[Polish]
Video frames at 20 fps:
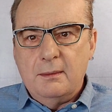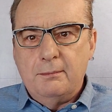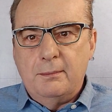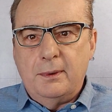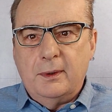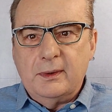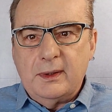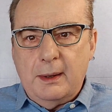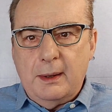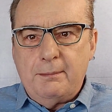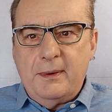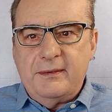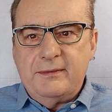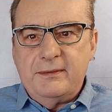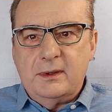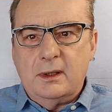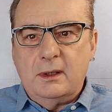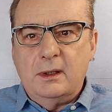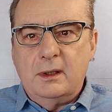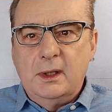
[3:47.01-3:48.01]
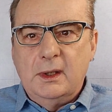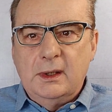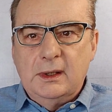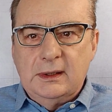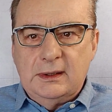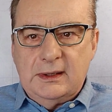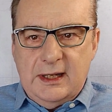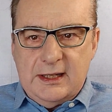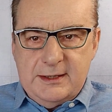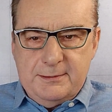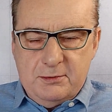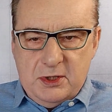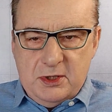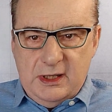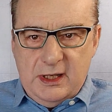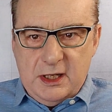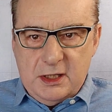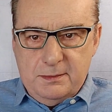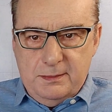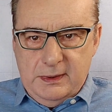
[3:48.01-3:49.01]
bo na pewno ta
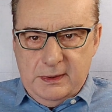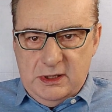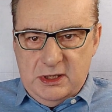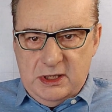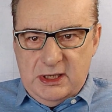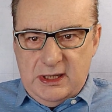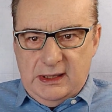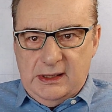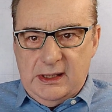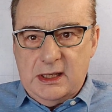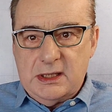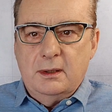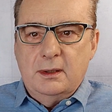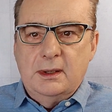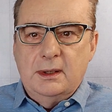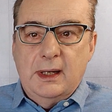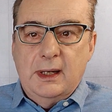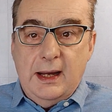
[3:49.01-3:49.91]
sprzedaż będzie siadać,